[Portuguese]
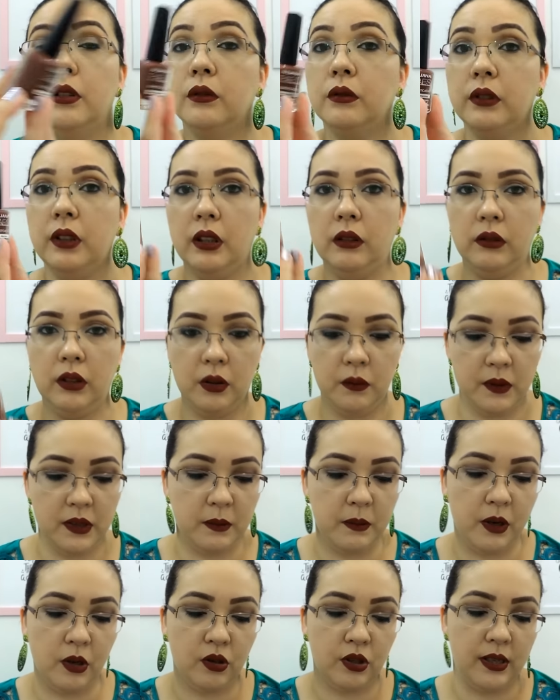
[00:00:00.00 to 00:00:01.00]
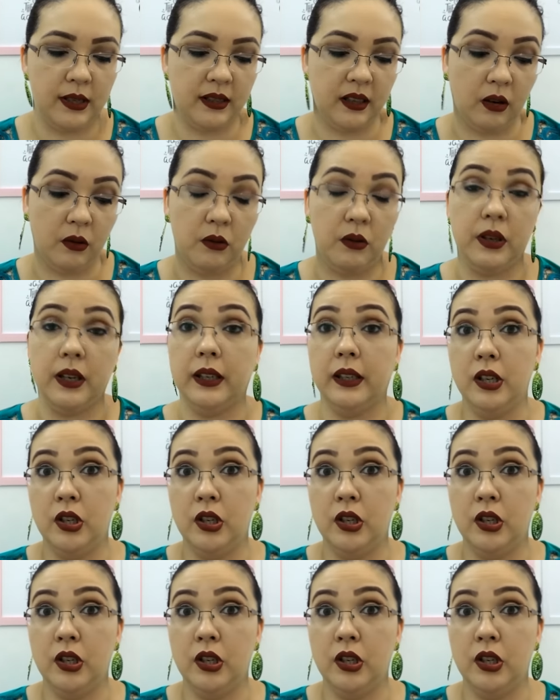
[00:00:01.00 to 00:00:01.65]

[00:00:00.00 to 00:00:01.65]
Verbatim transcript: Eu não tenho nenhum esmalte dessa cor,